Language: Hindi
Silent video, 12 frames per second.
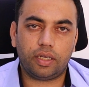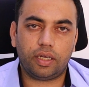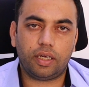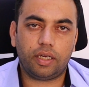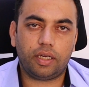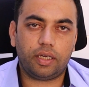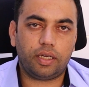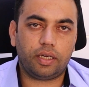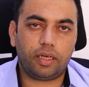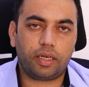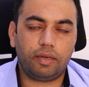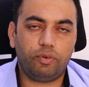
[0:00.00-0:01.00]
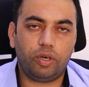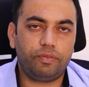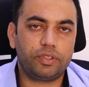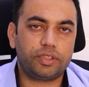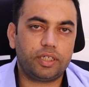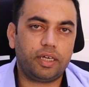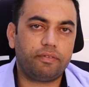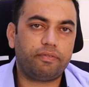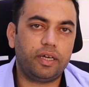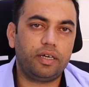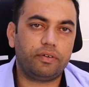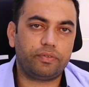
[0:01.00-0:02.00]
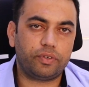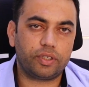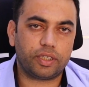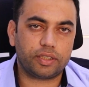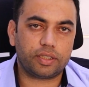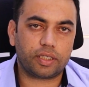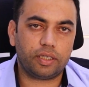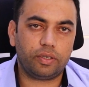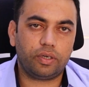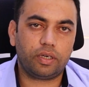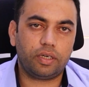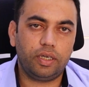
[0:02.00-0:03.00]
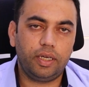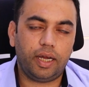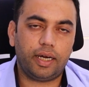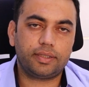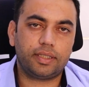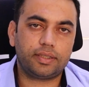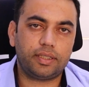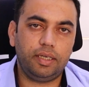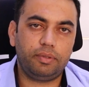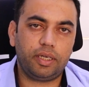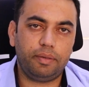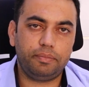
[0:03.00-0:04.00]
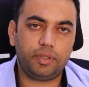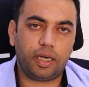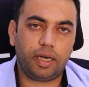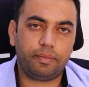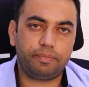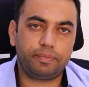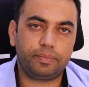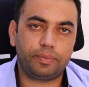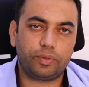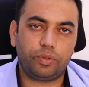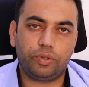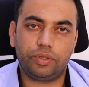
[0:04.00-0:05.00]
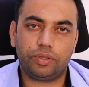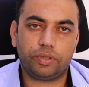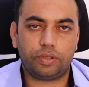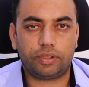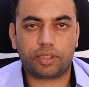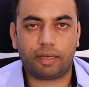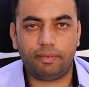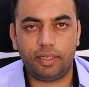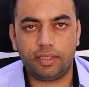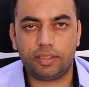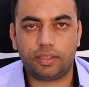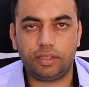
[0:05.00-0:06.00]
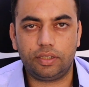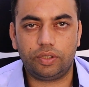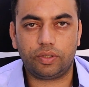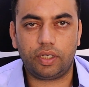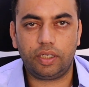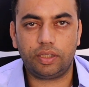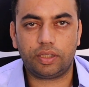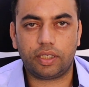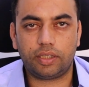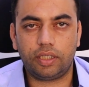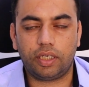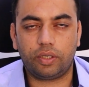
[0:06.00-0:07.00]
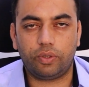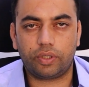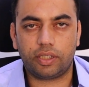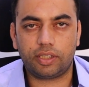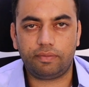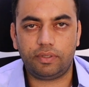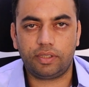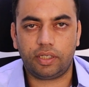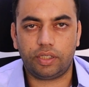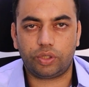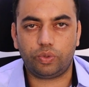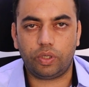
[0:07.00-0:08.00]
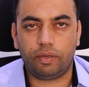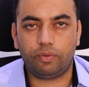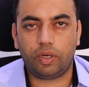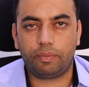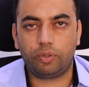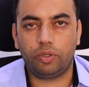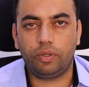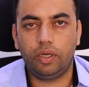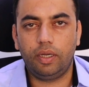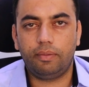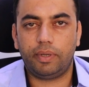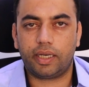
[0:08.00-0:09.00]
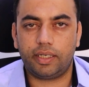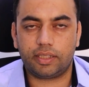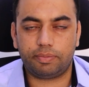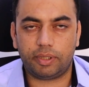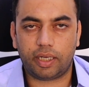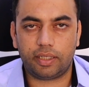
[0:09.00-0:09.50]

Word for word: कि वो ओवरस्टे का फाइन अफोर्ड कर सकें और एट द सेम टाइम आप को ट्रैवल एजेंसीज जो हैं एजेंट के कोटा से वीज़ा इशू है वो आपको ब्लैकलिस्ट में